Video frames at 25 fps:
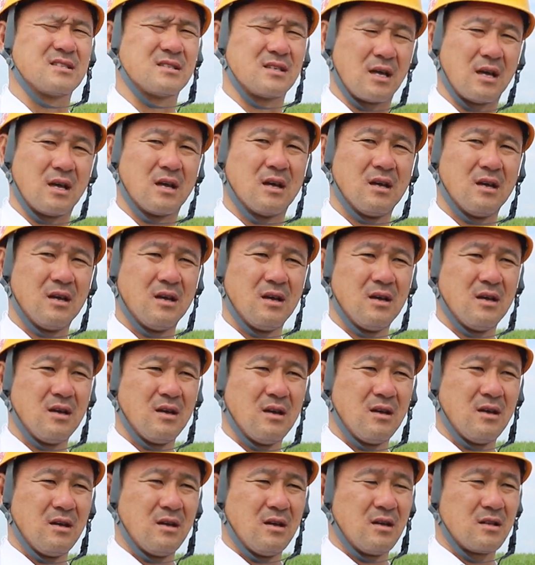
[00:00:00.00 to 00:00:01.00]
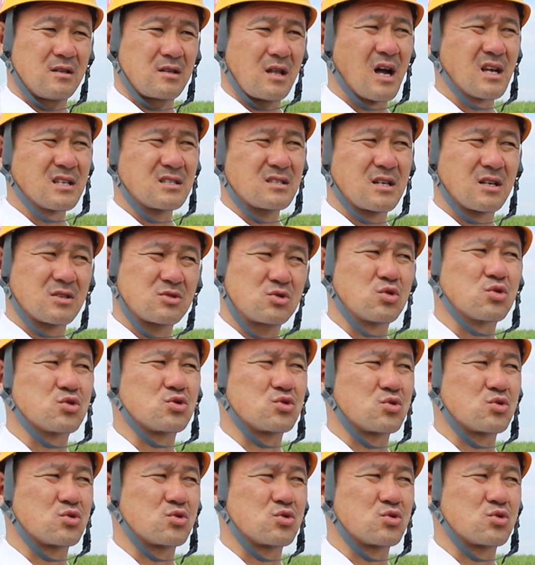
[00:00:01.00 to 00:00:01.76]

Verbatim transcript: 生確か女